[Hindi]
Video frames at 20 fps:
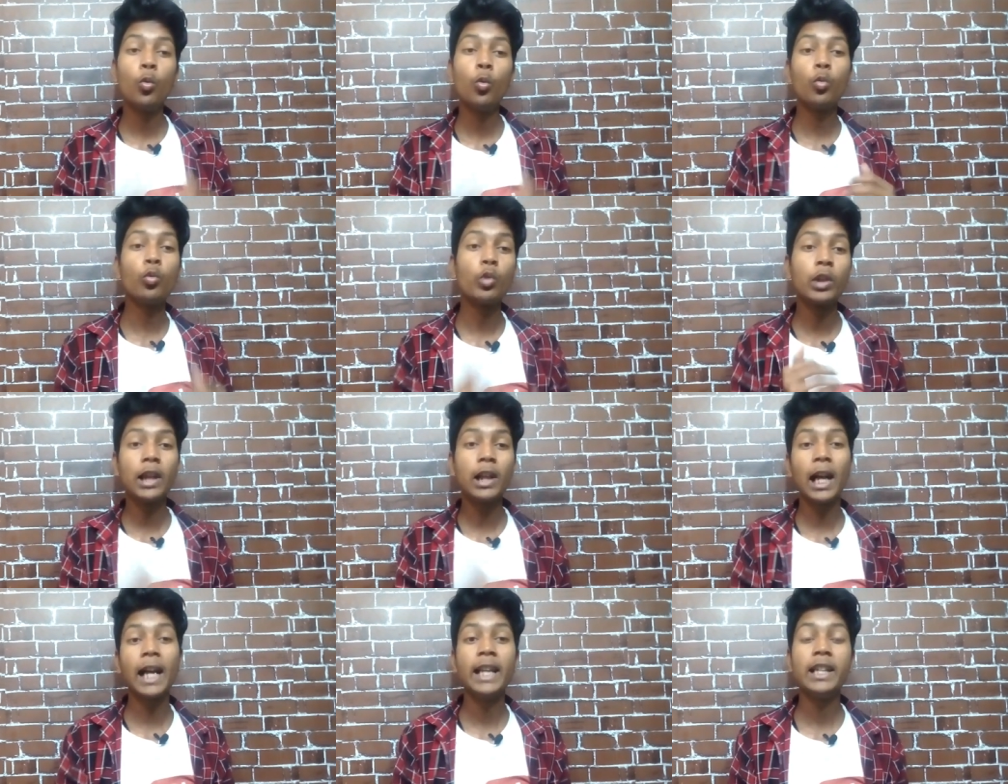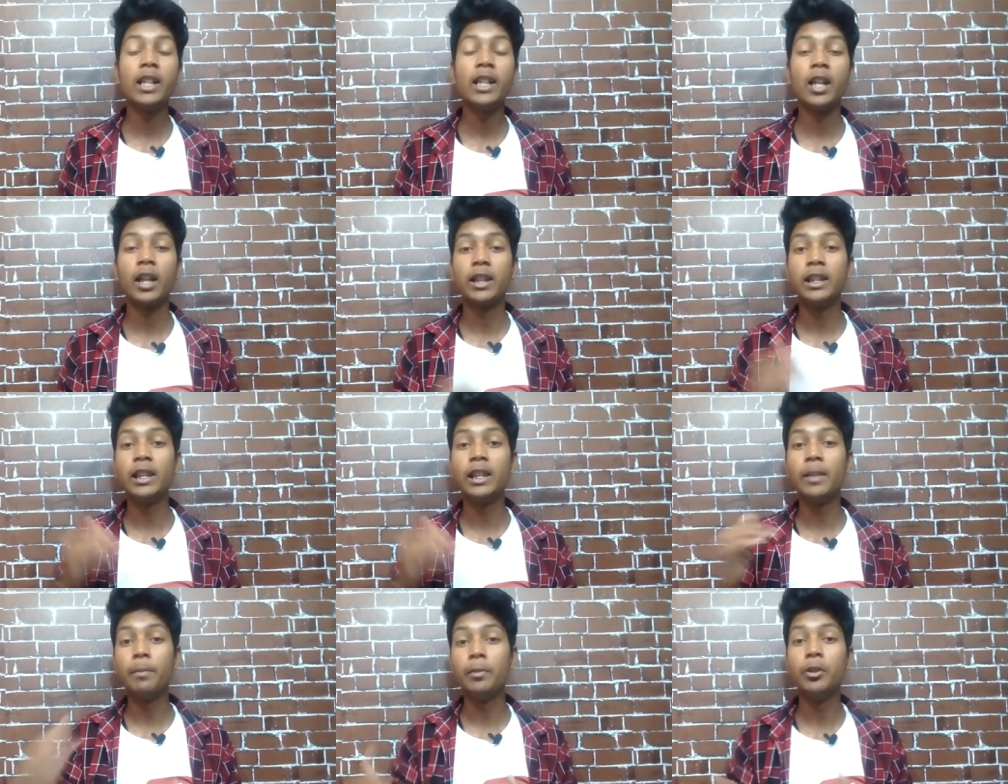उनका ही
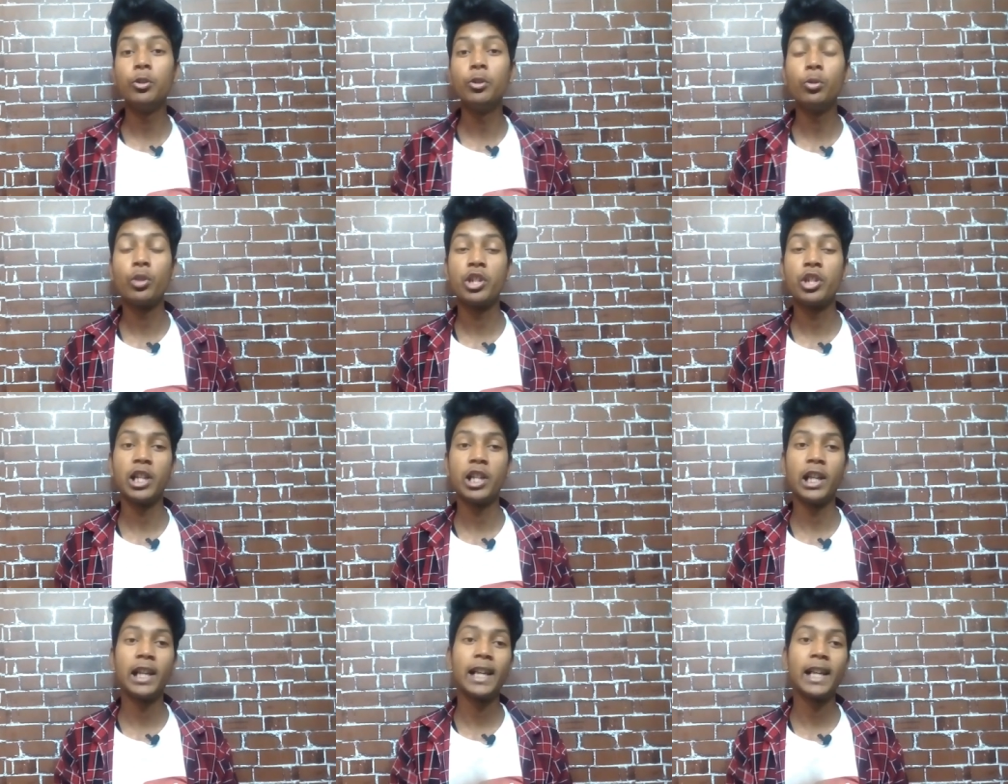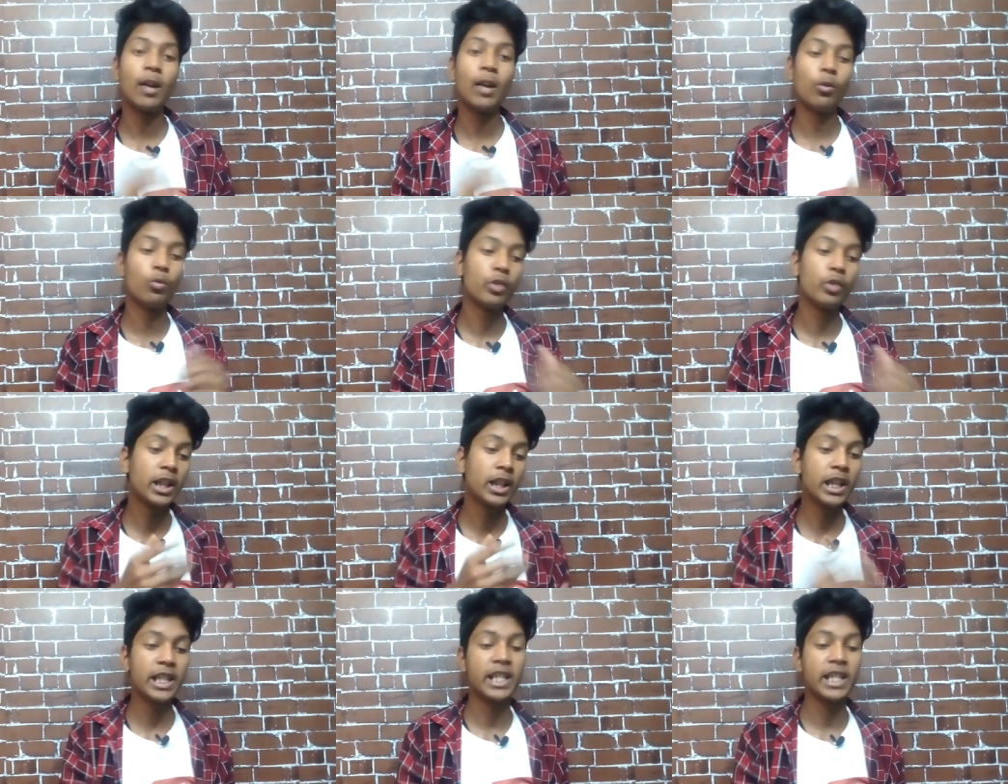अधिक वीडियो चलेगा
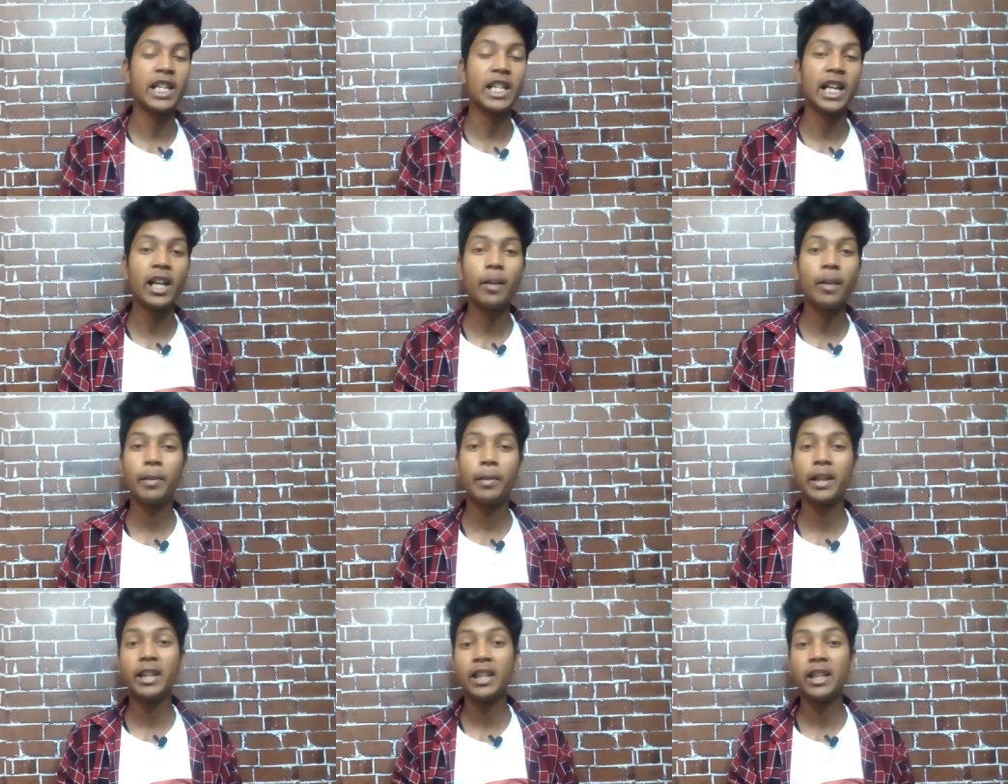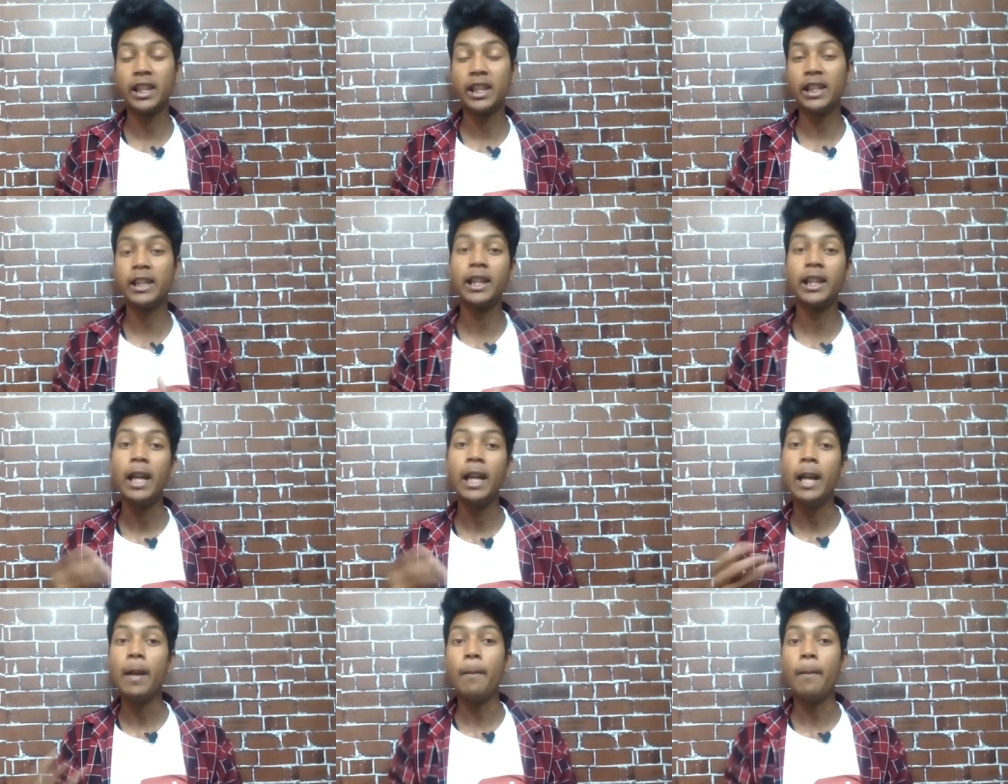उनके चैनल पर ही अधिक